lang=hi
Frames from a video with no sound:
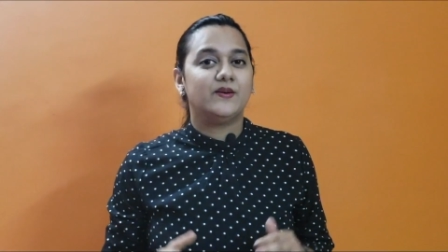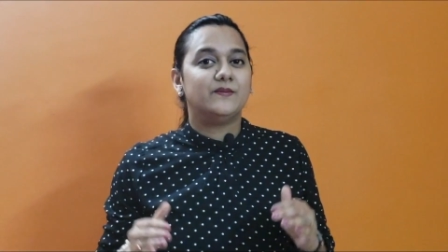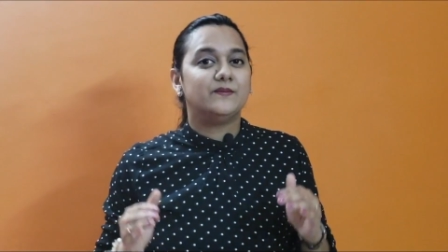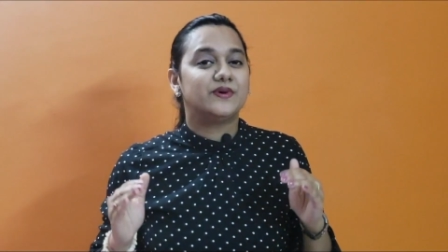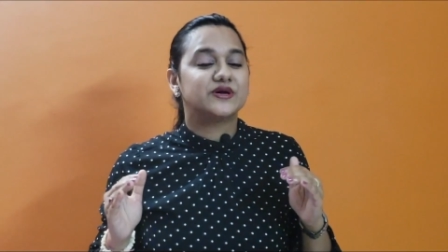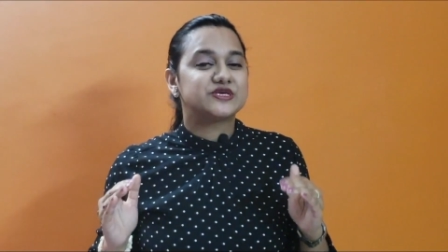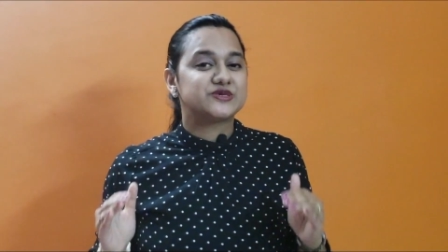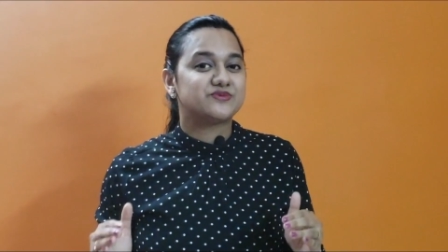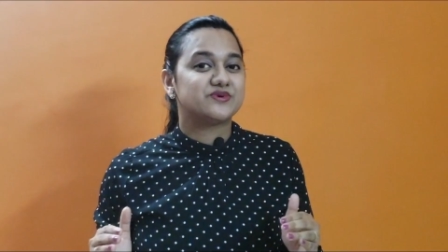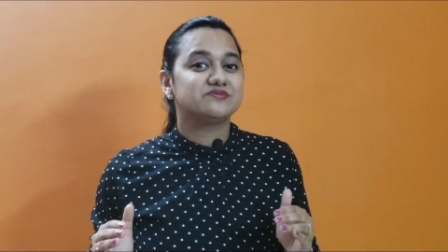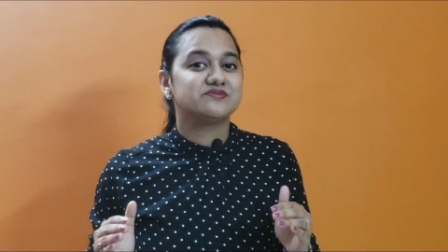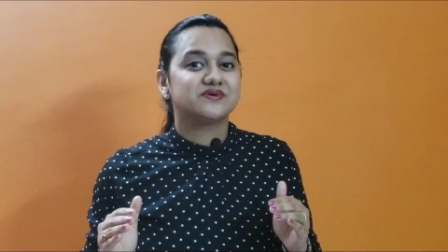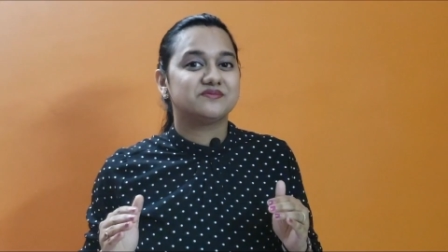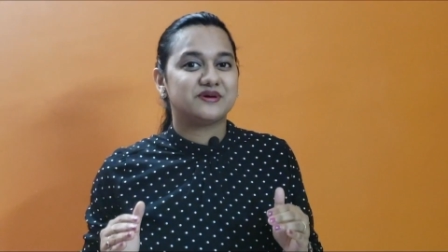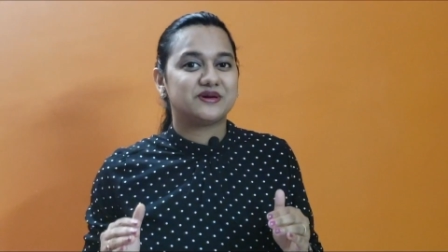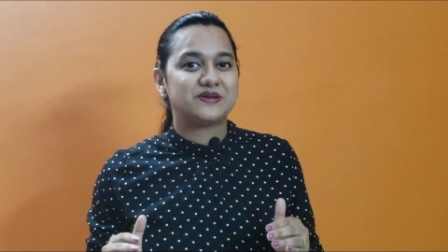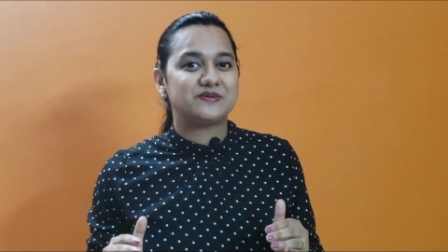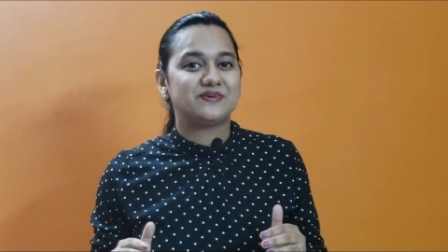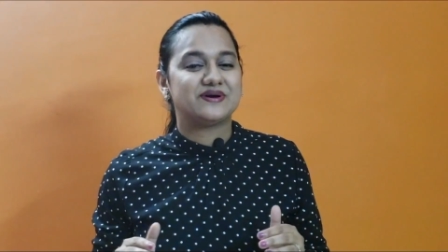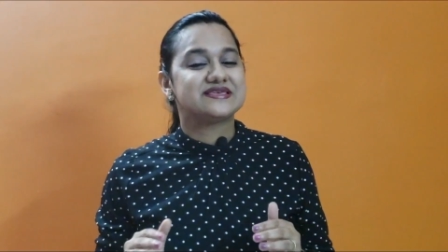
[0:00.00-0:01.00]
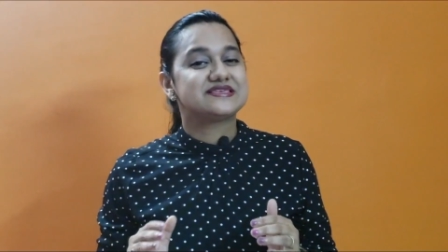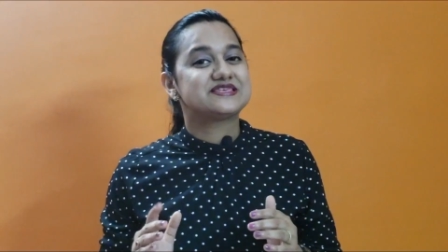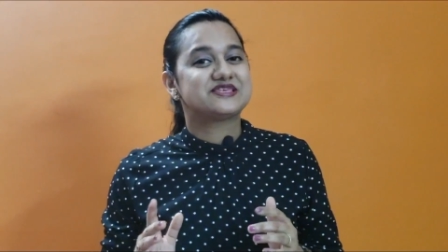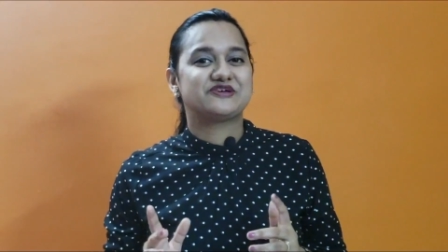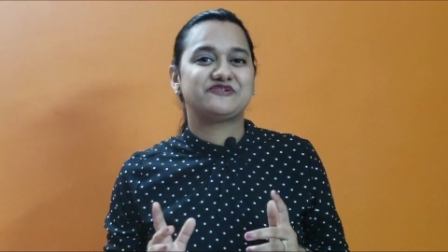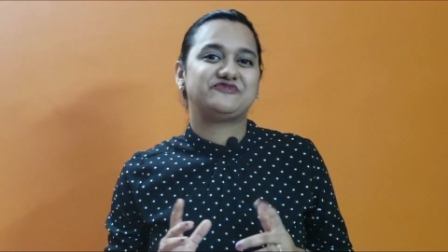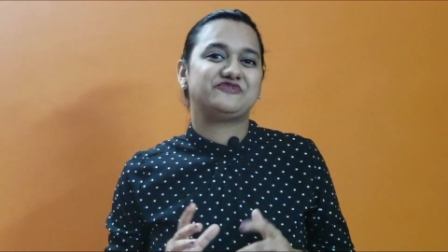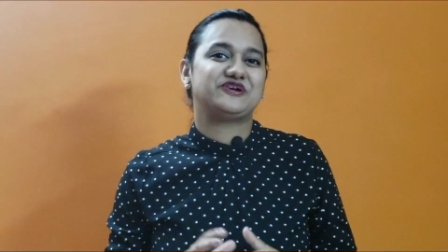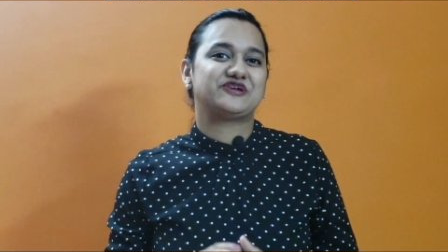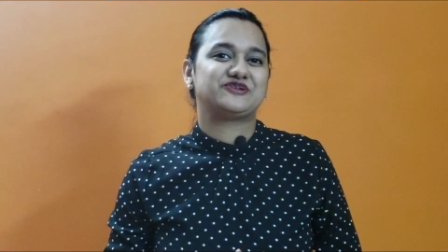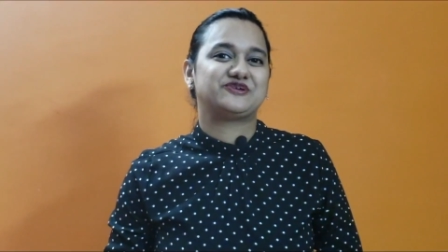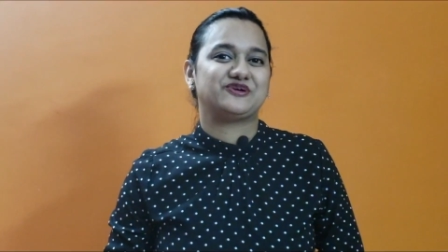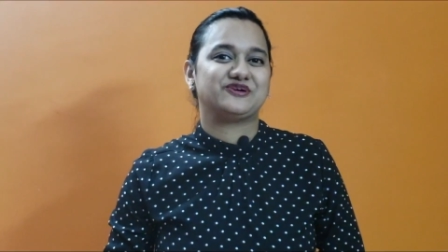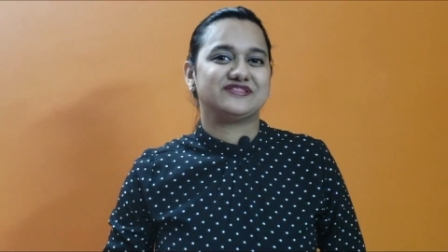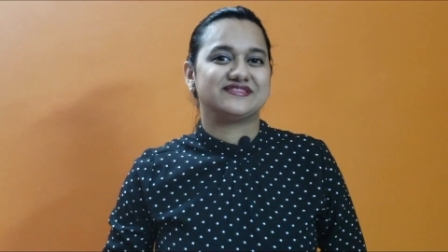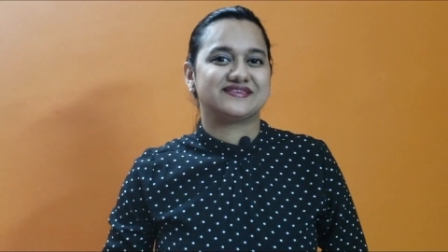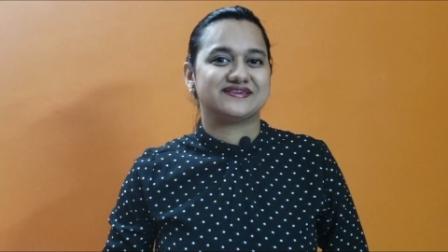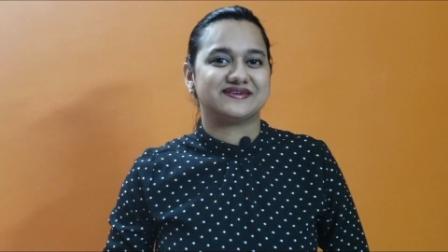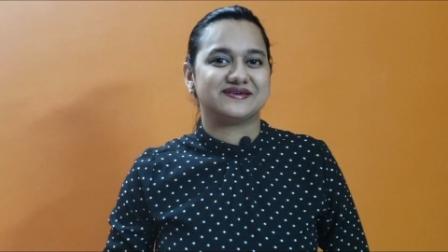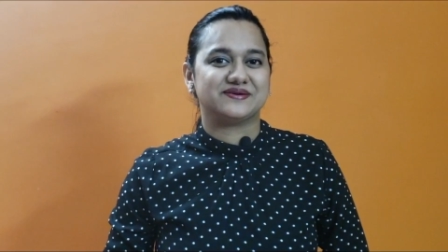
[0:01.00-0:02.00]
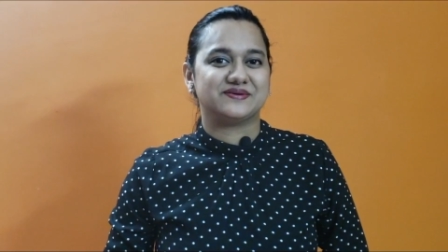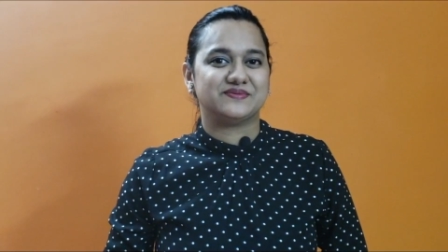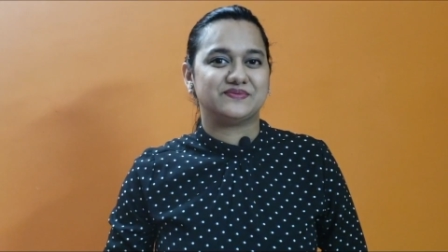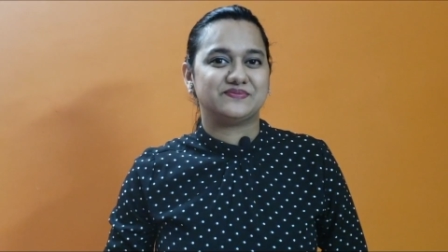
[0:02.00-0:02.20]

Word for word: बचपन में मेरे पास सिर्फ एक डॉल थी